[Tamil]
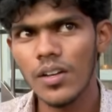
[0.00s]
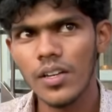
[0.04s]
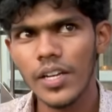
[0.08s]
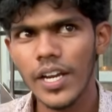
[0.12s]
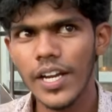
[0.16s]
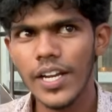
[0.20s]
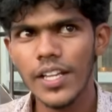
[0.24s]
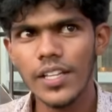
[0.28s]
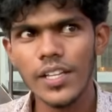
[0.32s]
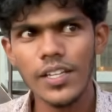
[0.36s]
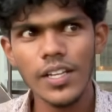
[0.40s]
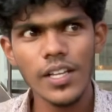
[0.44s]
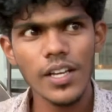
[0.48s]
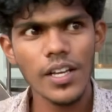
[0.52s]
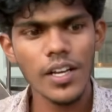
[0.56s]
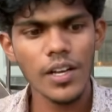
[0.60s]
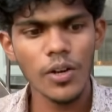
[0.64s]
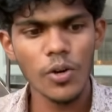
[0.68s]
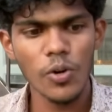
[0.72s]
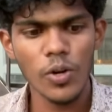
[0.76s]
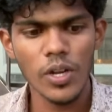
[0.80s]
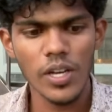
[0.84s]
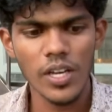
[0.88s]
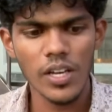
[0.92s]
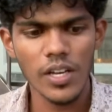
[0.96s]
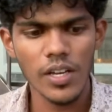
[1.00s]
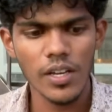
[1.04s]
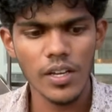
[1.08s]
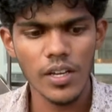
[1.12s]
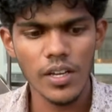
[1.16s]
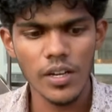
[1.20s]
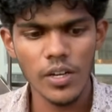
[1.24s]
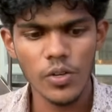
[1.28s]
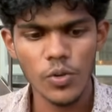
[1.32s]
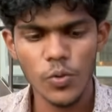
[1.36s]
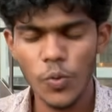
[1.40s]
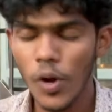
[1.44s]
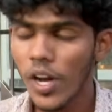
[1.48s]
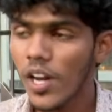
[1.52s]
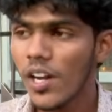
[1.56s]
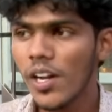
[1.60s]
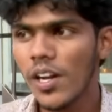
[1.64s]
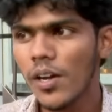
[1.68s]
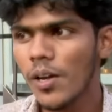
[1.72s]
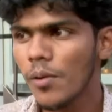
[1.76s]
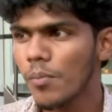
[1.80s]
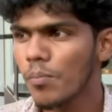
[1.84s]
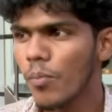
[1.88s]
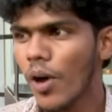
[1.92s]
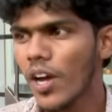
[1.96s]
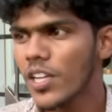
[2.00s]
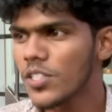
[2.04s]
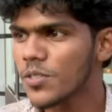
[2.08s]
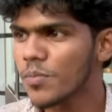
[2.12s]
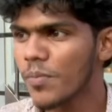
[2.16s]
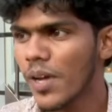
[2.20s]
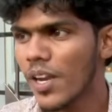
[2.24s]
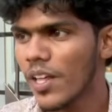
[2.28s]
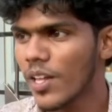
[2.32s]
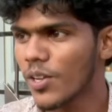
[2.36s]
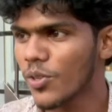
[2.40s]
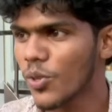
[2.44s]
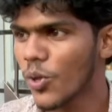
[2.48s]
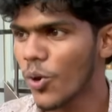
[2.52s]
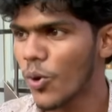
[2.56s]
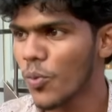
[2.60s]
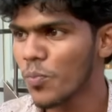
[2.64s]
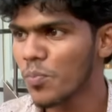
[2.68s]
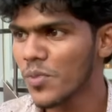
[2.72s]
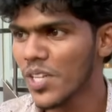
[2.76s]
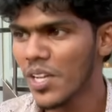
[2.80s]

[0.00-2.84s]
கிட்டத்தட்ட ஒரு டுவெல் பாய்ஸ் மேலே இருந்தோம்